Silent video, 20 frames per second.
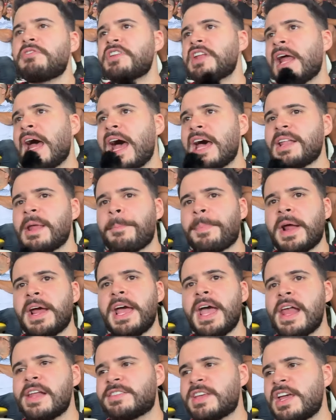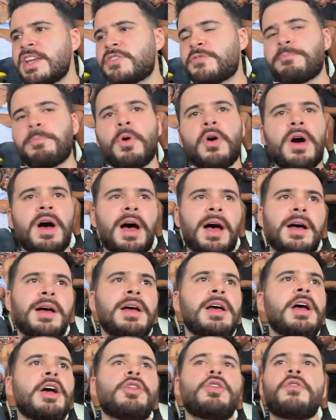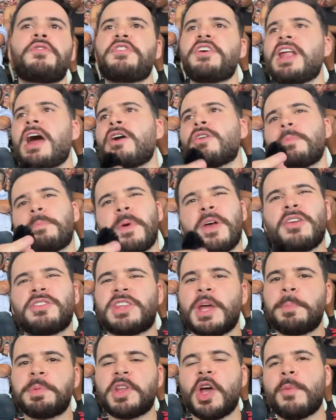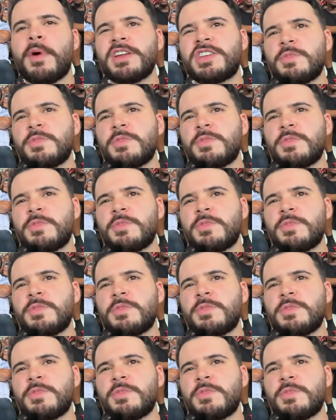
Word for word: teve nada para eles. A gente, porra, no final do primeiro tempo deu uma